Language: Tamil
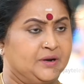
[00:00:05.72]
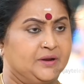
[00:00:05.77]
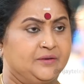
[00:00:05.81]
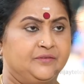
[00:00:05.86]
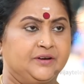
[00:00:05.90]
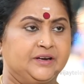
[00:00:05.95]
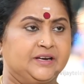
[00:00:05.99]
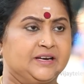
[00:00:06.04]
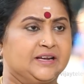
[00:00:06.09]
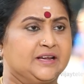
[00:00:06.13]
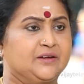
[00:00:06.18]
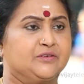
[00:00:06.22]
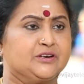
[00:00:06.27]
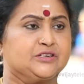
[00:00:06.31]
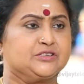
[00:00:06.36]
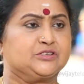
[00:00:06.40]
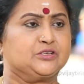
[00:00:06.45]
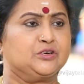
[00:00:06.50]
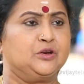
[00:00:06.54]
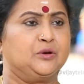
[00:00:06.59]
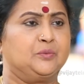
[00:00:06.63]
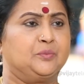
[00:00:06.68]
உன்னை வீட்டுக்கே
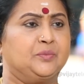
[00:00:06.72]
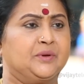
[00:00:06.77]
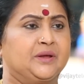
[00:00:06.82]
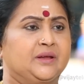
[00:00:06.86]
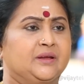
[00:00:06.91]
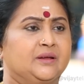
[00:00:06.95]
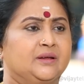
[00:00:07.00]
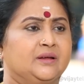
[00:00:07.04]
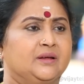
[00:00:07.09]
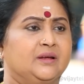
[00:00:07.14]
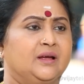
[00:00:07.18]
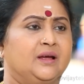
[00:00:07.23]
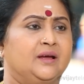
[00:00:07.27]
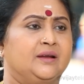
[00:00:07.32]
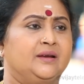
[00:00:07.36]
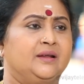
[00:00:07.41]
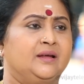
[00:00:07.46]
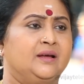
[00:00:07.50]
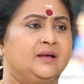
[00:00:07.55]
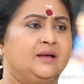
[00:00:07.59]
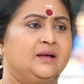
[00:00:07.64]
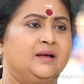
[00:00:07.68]
வர சொல்லியிருப்பேன்
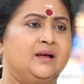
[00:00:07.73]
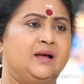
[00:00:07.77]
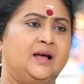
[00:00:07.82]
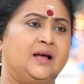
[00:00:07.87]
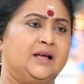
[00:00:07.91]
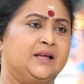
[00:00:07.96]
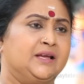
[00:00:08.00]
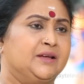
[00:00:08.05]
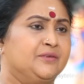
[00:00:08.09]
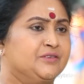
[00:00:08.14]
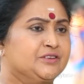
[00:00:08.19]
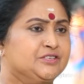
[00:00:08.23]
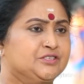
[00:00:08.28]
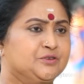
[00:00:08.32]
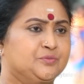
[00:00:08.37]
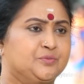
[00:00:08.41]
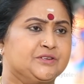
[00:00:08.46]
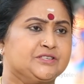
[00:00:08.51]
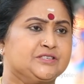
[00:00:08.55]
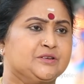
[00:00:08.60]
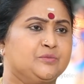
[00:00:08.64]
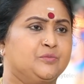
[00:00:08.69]
ஆனா அங்க வச்சு
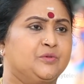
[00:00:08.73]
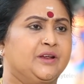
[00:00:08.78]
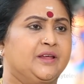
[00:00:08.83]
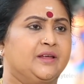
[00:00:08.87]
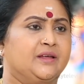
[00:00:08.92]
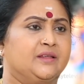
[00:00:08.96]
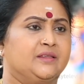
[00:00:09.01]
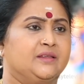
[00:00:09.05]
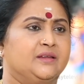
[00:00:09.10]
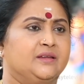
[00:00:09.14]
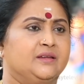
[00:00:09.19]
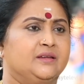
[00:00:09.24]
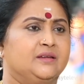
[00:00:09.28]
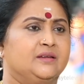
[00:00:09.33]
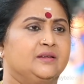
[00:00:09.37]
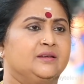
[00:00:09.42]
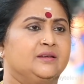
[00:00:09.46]
பேச முடியாதே